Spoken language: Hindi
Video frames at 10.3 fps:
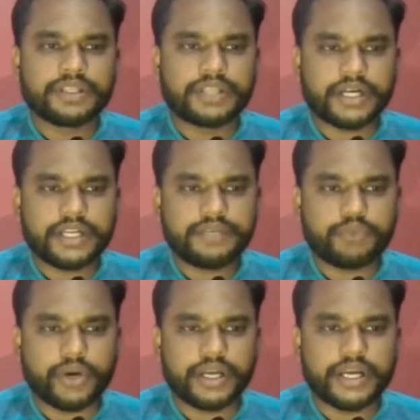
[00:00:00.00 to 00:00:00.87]
थर्टीन
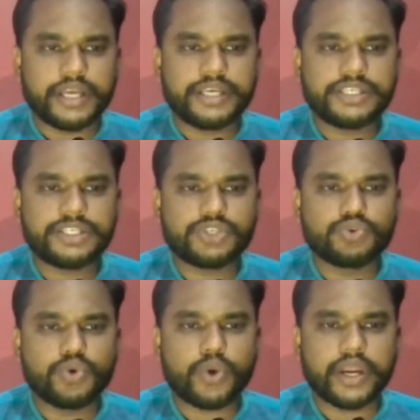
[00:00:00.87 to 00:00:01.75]
पॉइंट का इजी
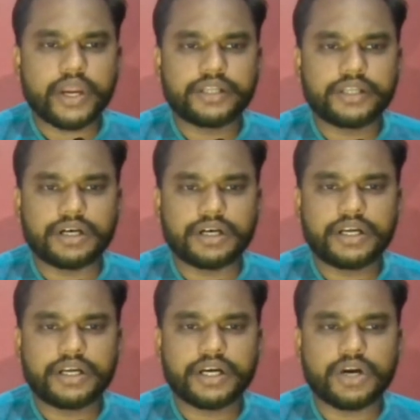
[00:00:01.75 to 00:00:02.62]
टू लोकेट द
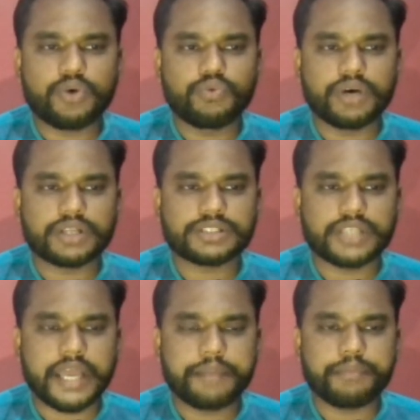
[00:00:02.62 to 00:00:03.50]
अंडरग्राउंड वर्क
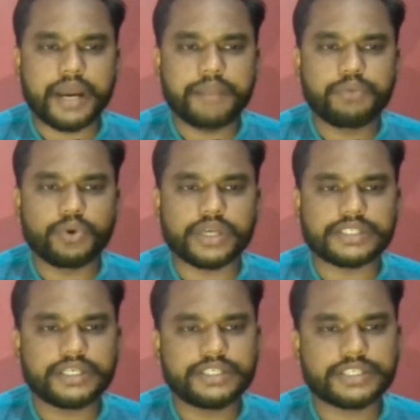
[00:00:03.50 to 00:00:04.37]
लाइक पाइप
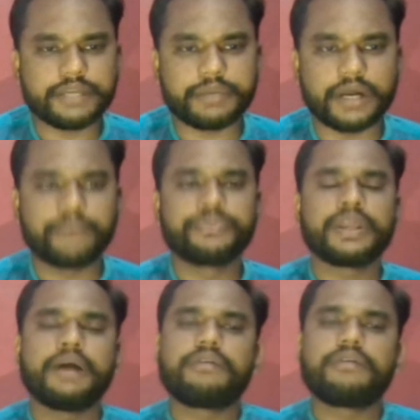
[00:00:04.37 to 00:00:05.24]
लोकेशन स्टेप्टा
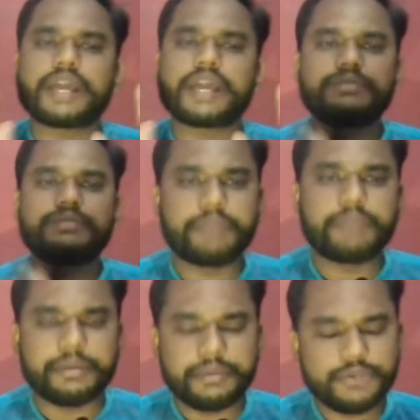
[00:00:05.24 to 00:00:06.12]
फ्लेक्सिबल
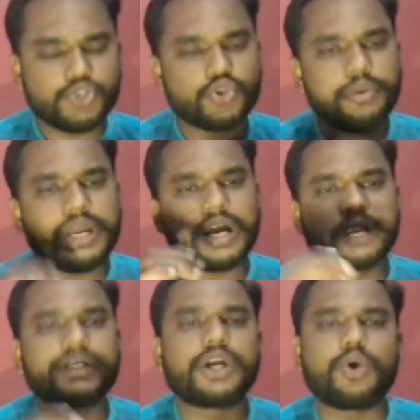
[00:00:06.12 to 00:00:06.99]
पेमेंट में जो भी
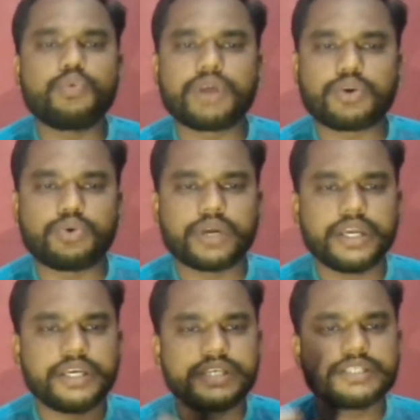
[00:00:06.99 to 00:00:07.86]
अंडरग्राउंड वर्क
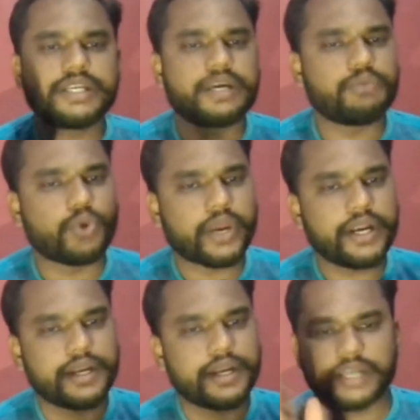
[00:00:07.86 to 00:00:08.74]
होंगे इजिली हम
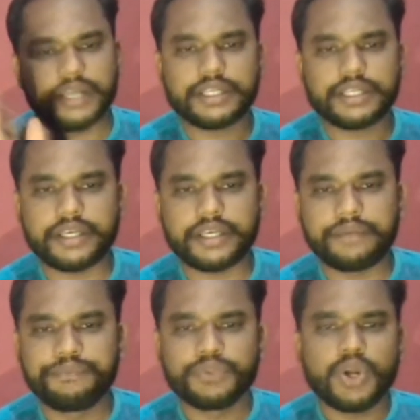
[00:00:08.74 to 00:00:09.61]
लोकेट कर सकते हैं
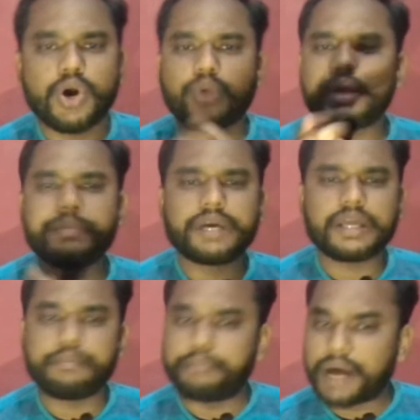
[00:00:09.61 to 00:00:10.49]
और वहीं पे
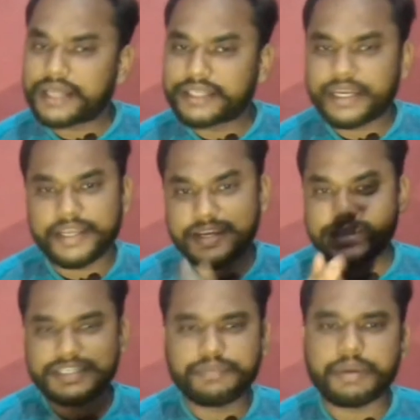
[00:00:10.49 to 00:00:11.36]
अगर हम बात करें
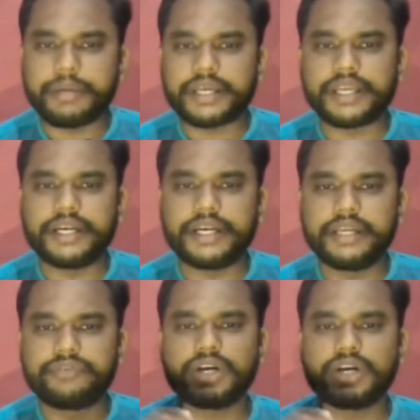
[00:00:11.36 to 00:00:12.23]
रिजिट पेमेंट की
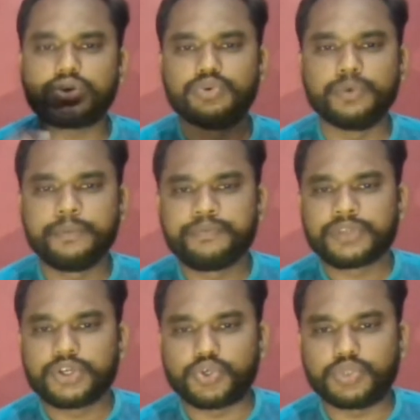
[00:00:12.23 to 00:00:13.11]
डिफिकल्ट टू
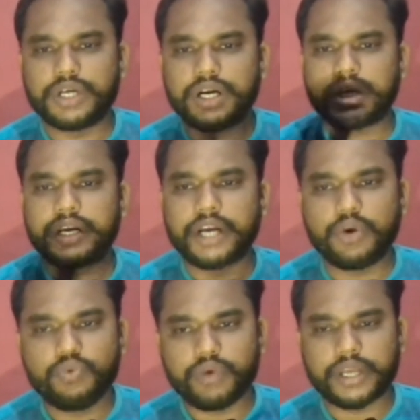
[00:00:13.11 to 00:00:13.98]
डू द
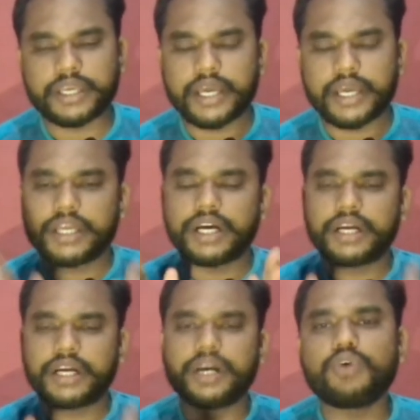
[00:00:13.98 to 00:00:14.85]
अंडरग्राउंड वर्क यानी कि
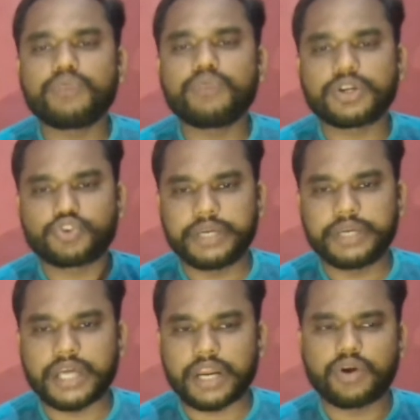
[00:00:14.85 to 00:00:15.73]
अंडरग्राउंड वर्क जो भी
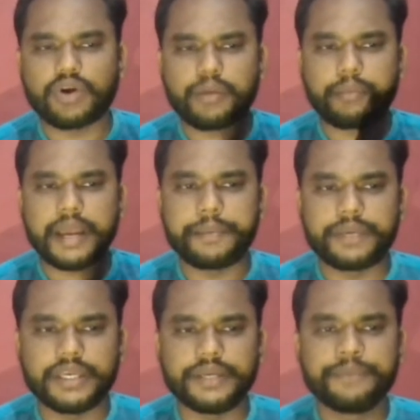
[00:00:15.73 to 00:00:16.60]
कराना होगा पाइप
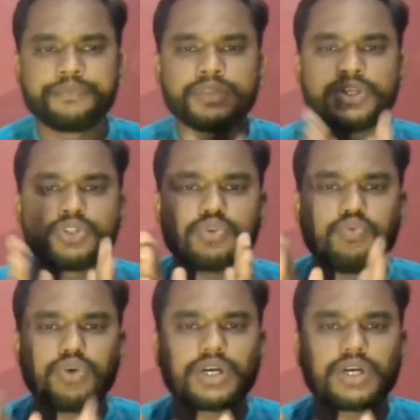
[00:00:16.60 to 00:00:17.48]
की तो
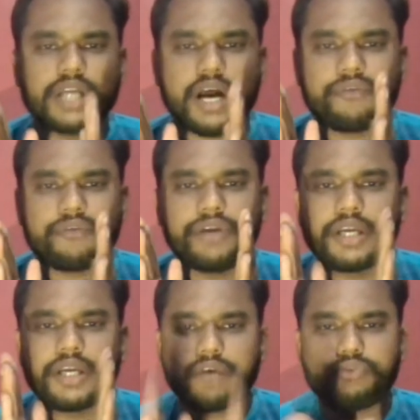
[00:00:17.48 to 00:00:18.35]
वो काफ़ी
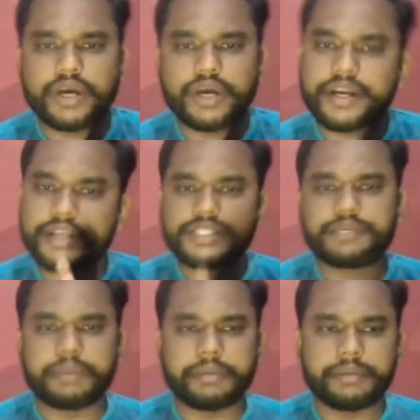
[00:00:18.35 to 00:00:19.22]
टफ होगा
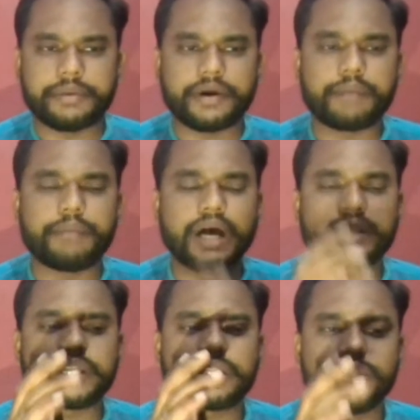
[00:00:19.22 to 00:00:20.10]
रिजिट पेमेंट में अब
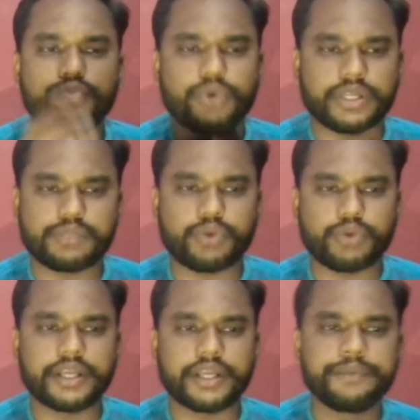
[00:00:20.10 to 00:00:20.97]
बात करते हैं फोर्टीन
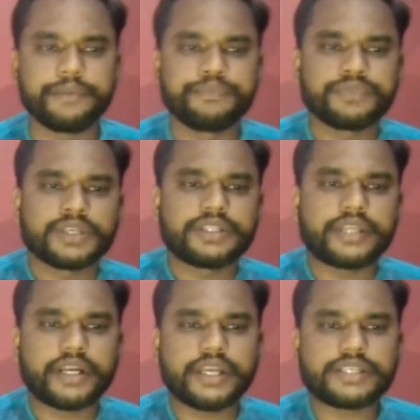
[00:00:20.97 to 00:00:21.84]
पॉइंट की
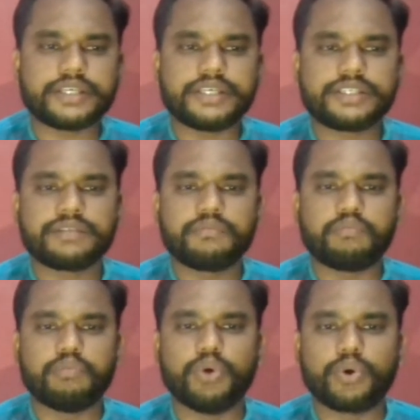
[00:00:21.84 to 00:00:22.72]
थिकनेस इज
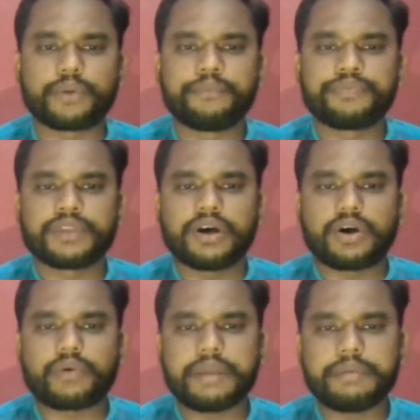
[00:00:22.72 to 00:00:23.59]
मोर
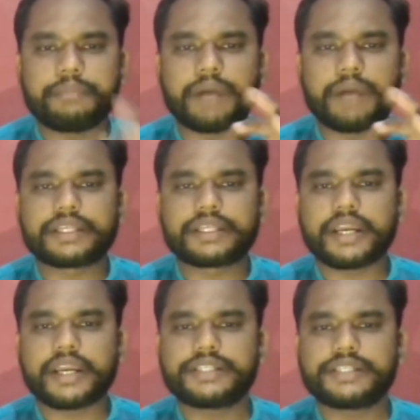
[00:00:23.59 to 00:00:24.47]
और वहीं पे बात
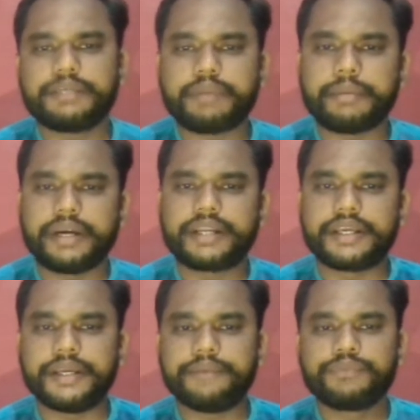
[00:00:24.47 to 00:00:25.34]
करें रिजिट पेमेंट
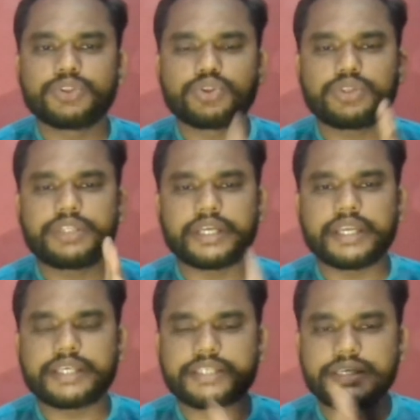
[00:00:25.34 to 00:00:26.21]
की तो
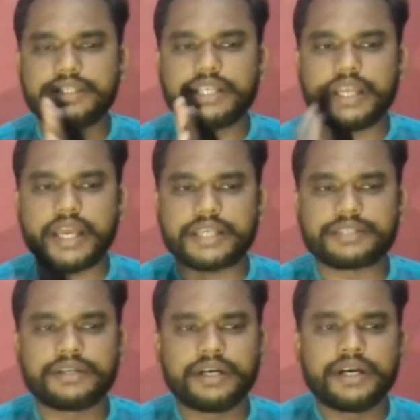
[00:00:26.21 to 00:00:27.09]
थिकनेस इज
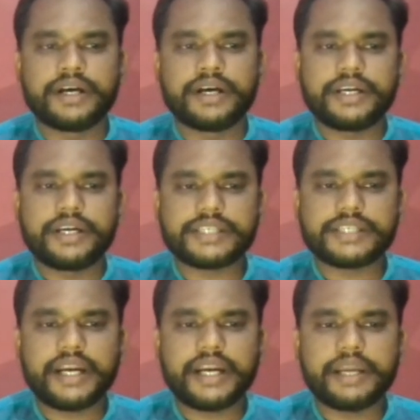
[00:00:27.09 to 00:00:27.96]
लेस
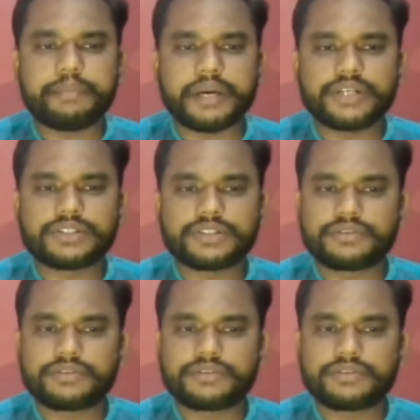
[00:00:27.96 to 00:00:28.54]
डिजाइन डिपेंड्स